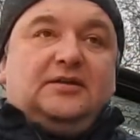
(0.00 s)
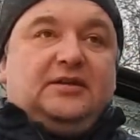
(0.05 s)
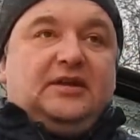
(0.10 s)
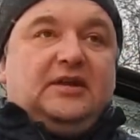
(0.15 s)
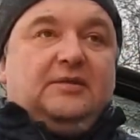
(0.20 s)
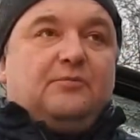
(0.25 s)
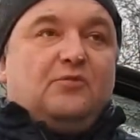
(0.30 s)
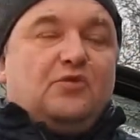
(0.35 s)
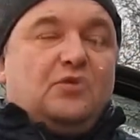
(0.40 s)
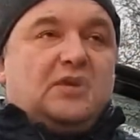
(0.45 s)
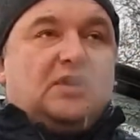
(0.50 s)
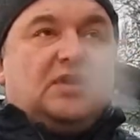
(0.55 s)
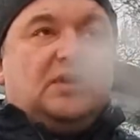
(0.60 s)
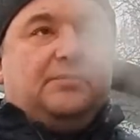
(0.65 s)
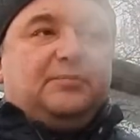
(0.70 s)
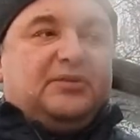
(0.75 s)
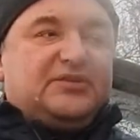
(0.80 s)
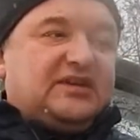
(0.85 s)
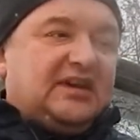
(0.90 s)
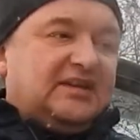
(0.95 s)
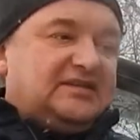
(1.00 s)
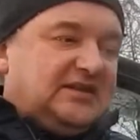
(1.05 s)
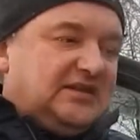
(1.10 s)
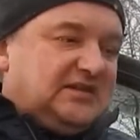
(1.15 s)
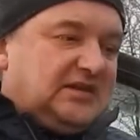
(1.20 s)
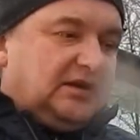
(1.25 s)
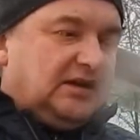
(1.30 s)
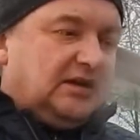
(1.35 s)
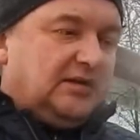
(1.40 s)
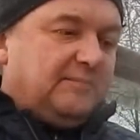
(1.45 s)
ты мог
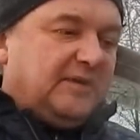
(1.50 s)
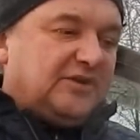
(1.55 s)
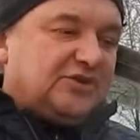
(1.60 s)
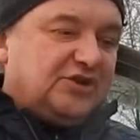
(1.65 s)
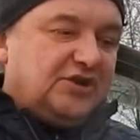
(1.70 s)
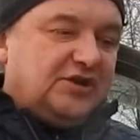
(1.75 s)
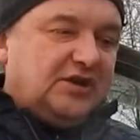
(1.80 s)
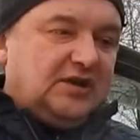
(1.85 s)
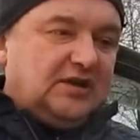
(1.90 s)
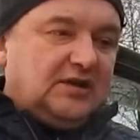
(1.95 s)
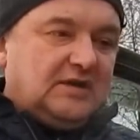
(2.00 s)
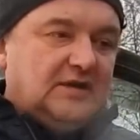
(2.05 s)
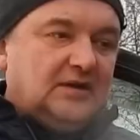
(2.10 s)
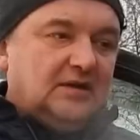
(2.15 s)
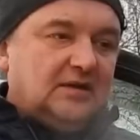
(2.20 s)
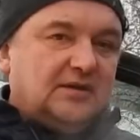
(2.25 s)
подсказать машине,